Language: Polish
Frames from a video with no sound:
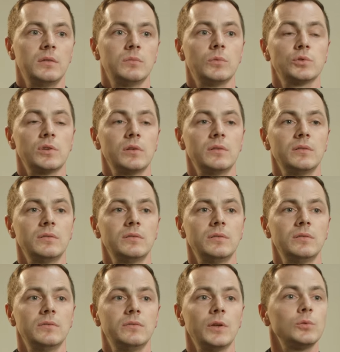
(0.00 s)
może
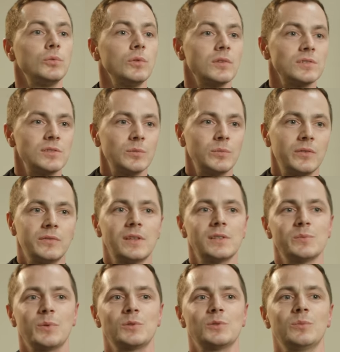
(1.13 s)
wetując sobie w ten
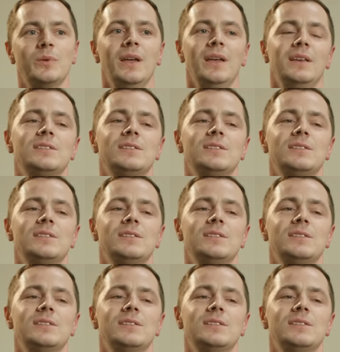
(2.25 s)
sposób